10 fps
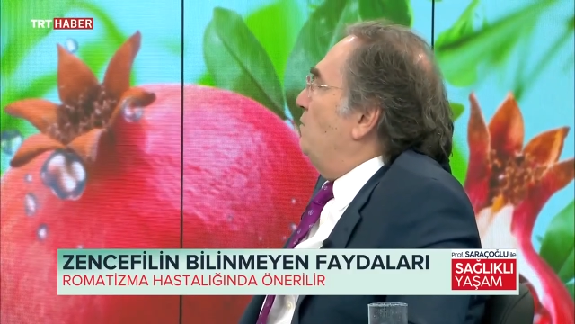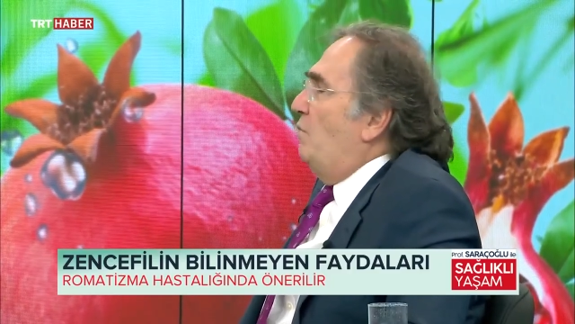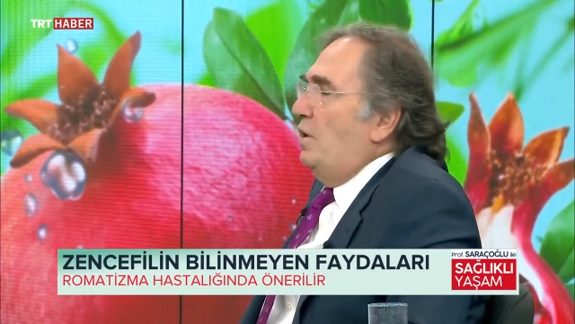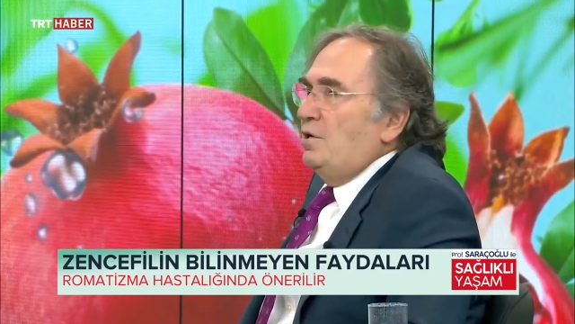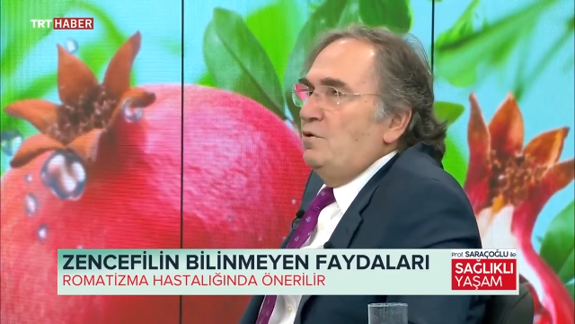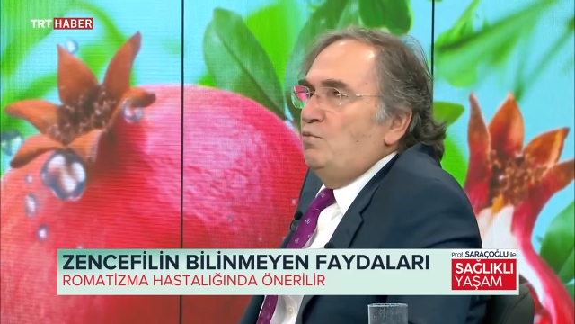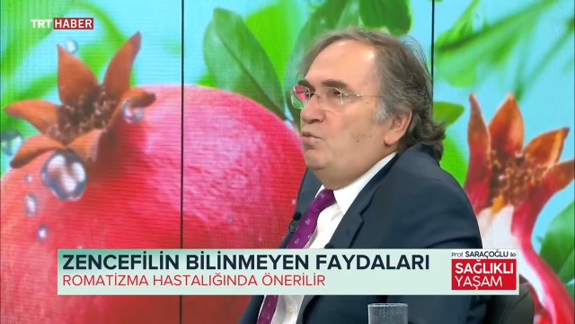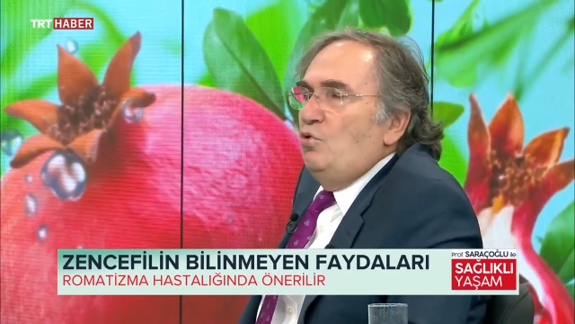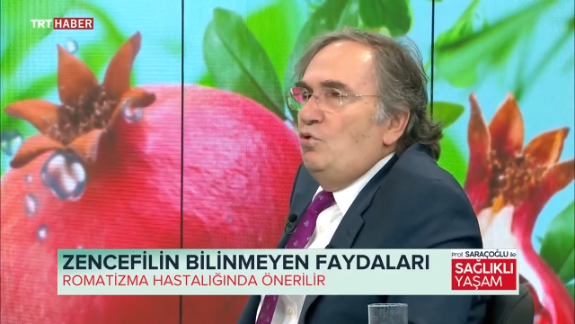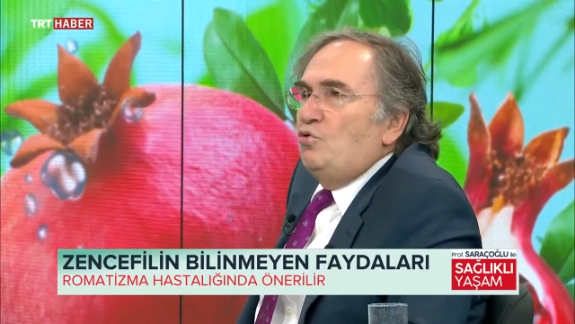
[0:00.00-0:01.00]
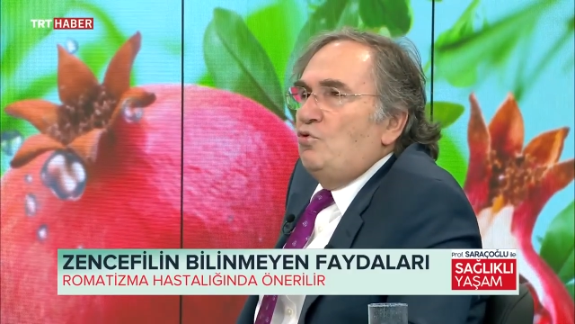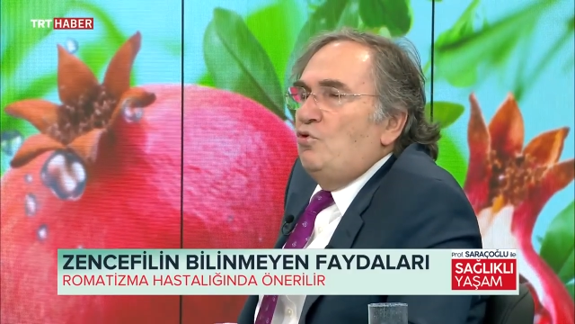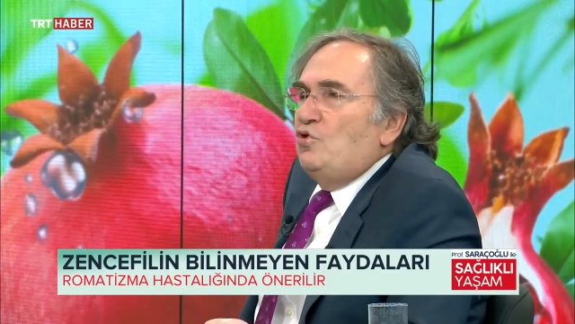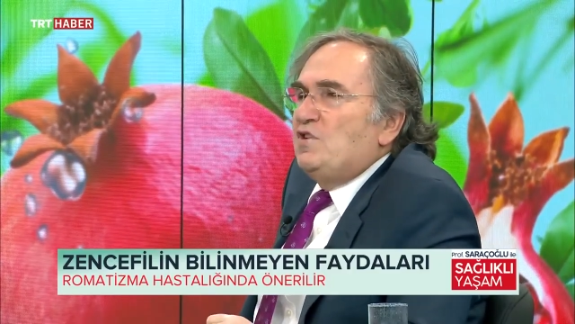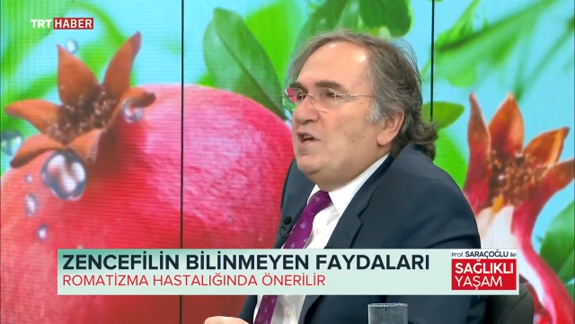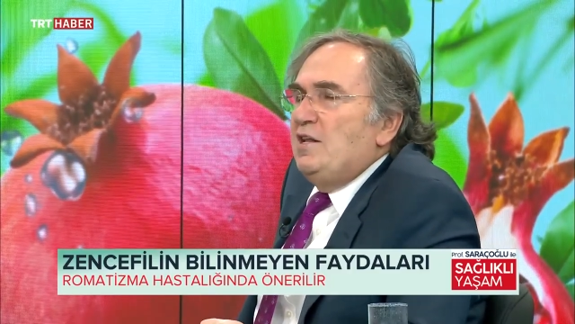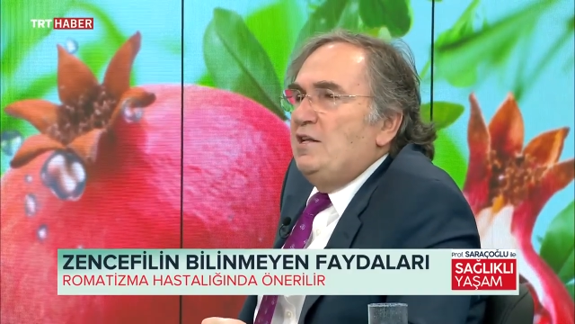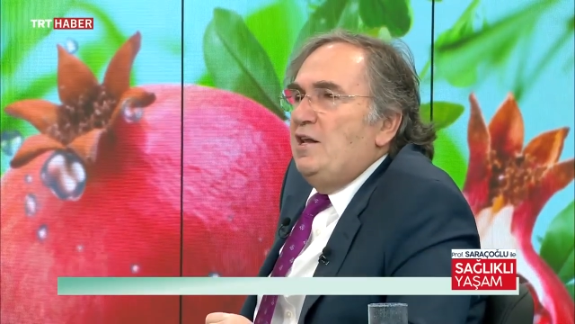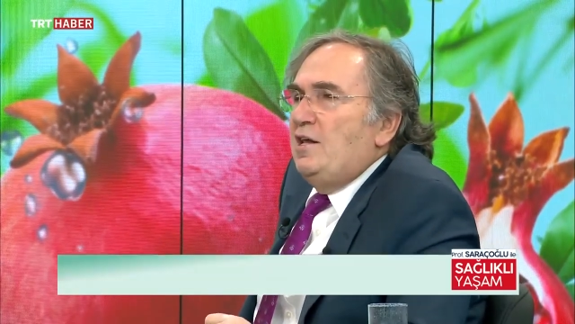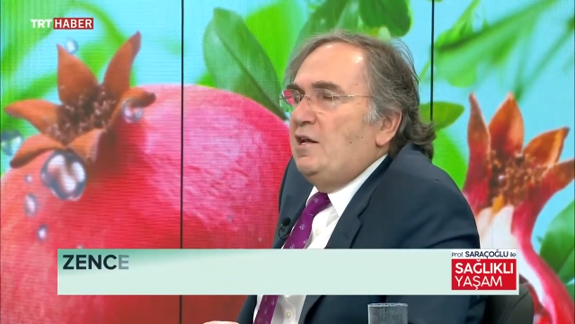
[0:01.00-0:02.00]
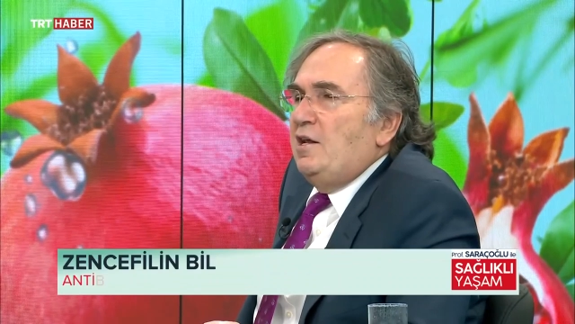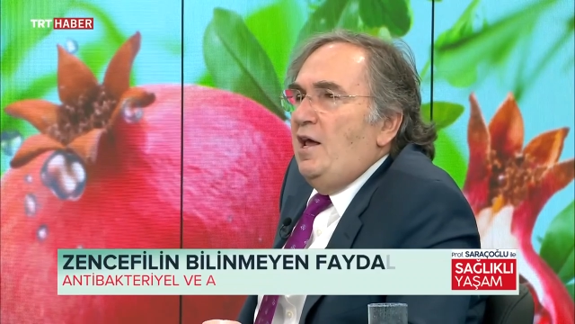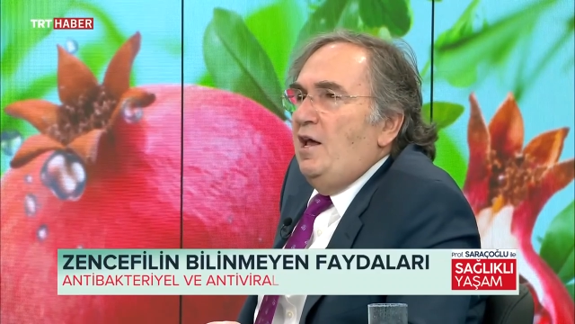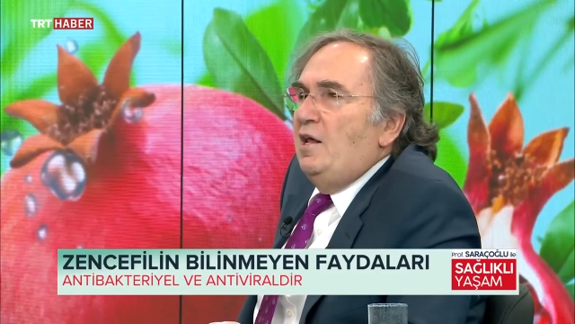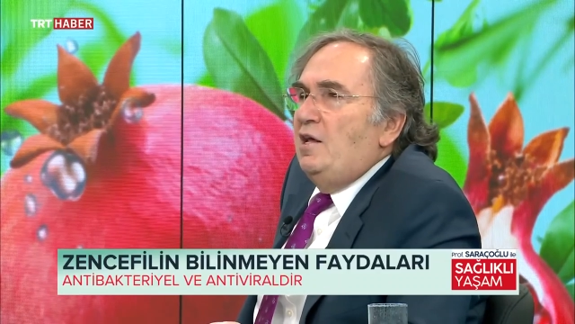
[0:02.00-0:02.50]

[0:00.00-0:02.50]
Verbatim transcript: Bakın bu özellikle